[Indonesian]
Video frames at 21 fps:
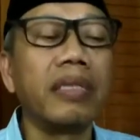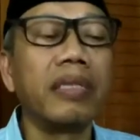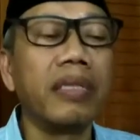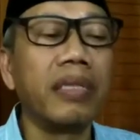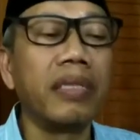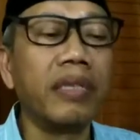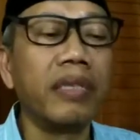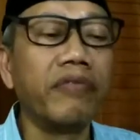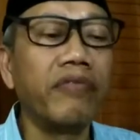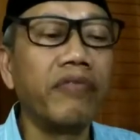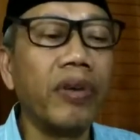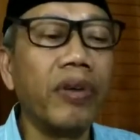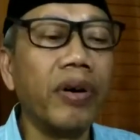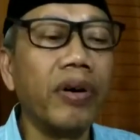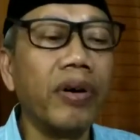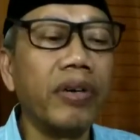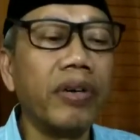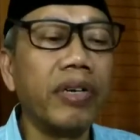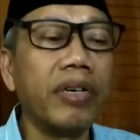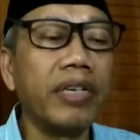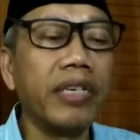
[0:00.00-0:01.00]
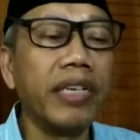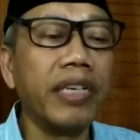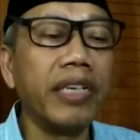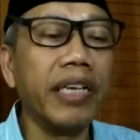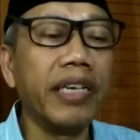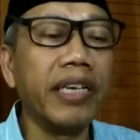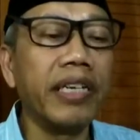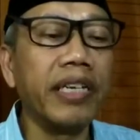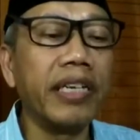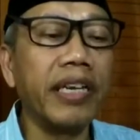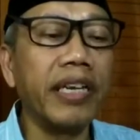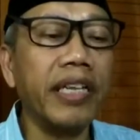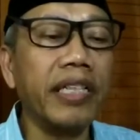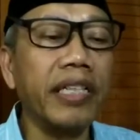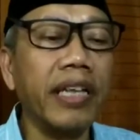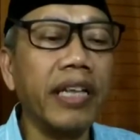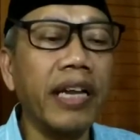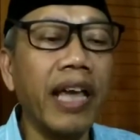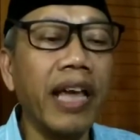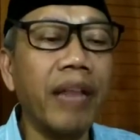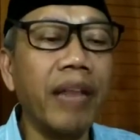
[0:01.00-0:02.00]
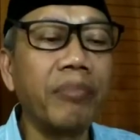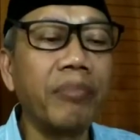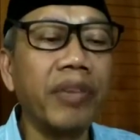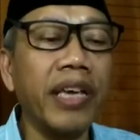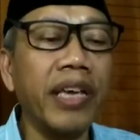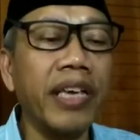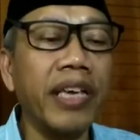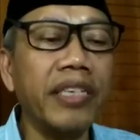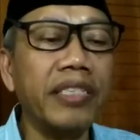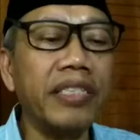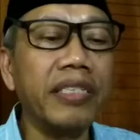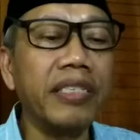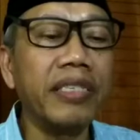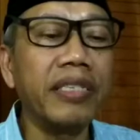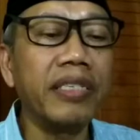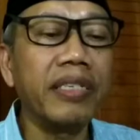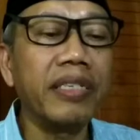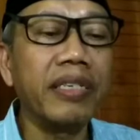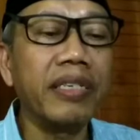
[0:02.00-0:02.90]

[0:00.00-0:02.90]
the four degenerate realm is